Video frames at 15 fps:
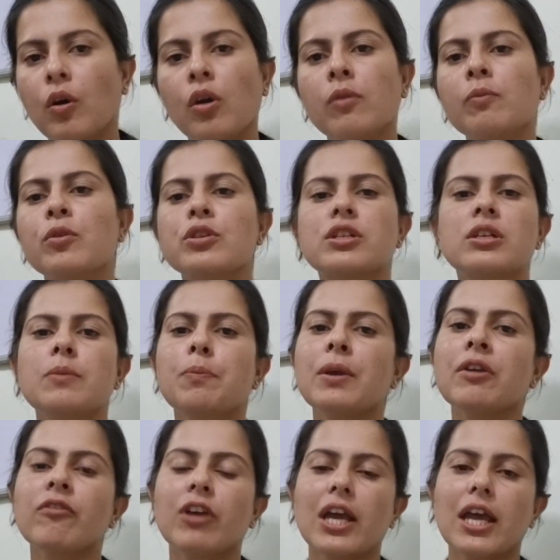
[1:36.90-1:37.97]
ऑलमोस्ट
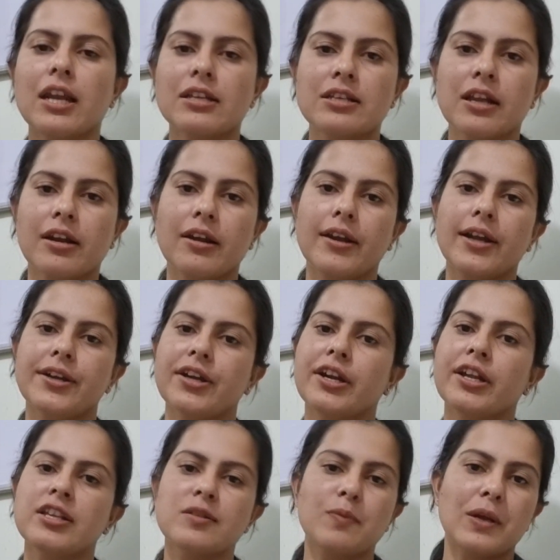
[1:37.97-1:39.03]
सीपिंग वगैरह से
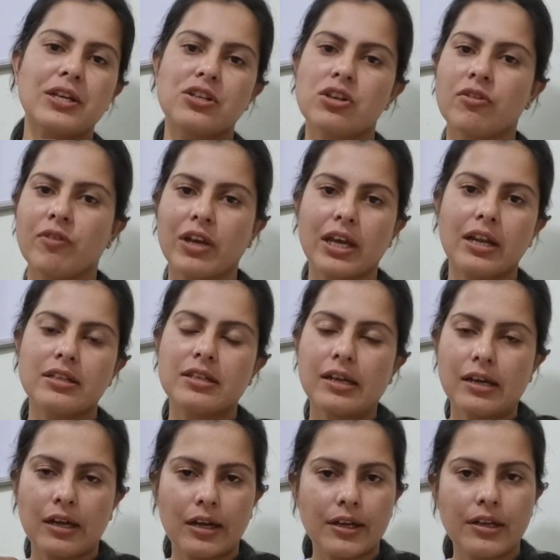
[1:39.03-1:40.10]
रिलेटेड इंस्पेक्शन वगैरह से
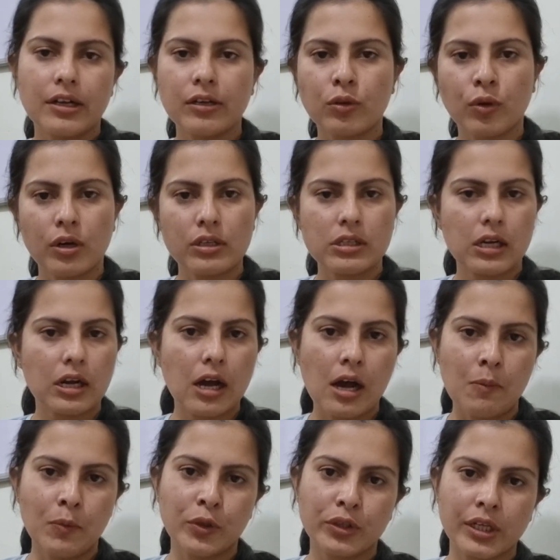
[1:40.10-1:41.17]
रिलेटेड थोड़ा सा
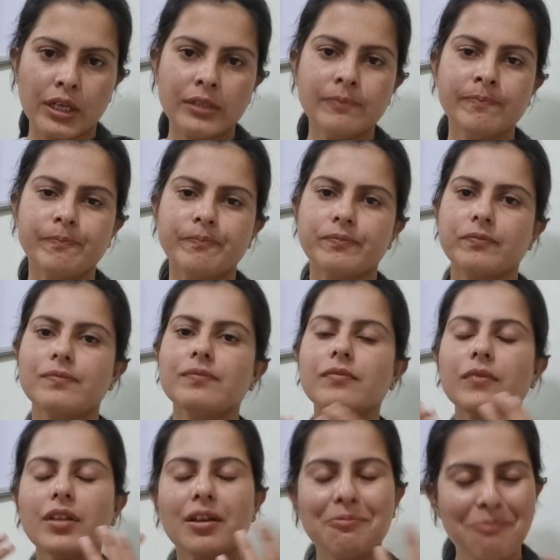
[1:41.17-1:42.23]
काम होता है
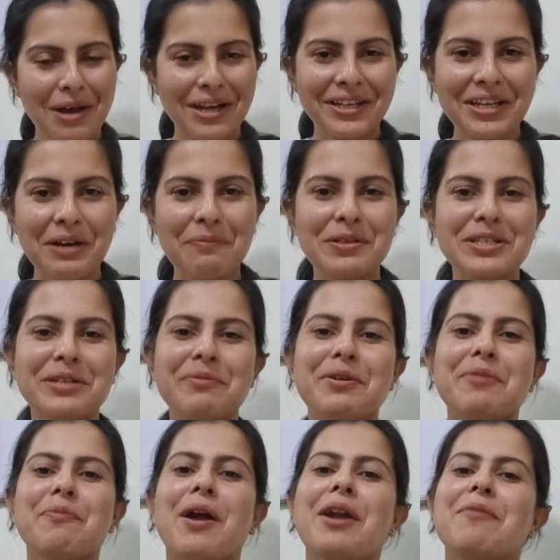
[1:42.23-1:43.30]
बाकी अभी जब
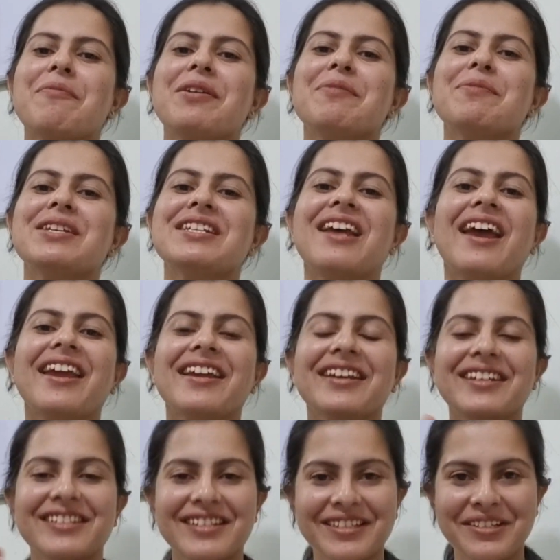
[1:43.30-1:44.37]
डिपार्टमेंट में
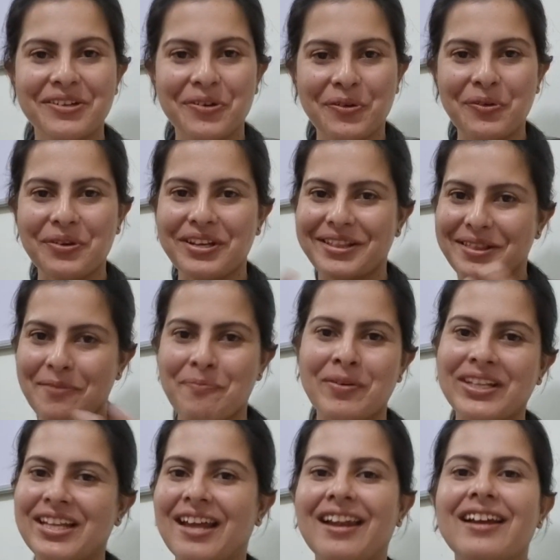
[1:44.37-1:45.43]
जाएंगे चीज़ें होंगी तब
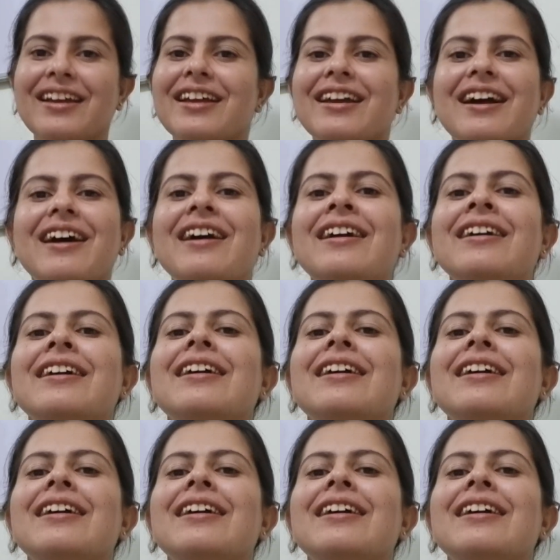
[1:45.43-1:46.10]
पता लगेगा